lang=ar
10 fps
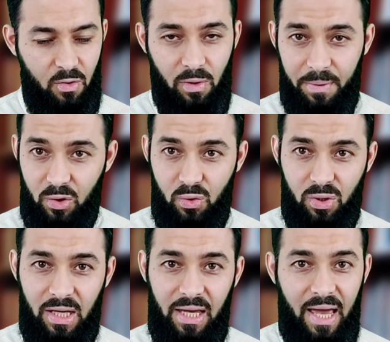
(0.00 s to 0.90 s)

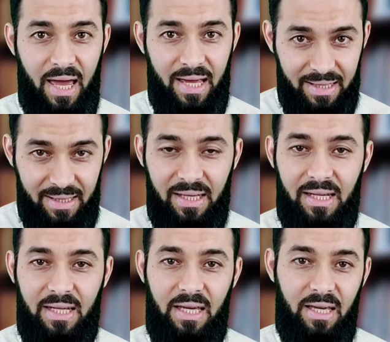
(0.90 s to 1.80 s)
وبالتركية
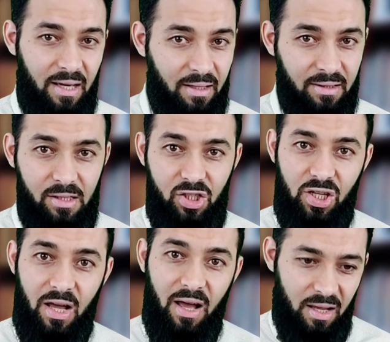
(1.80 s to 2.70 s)
دينني
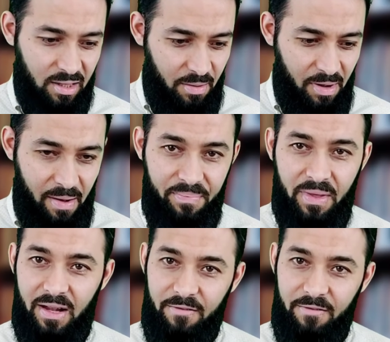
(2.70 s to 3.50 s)
ينلش أنلما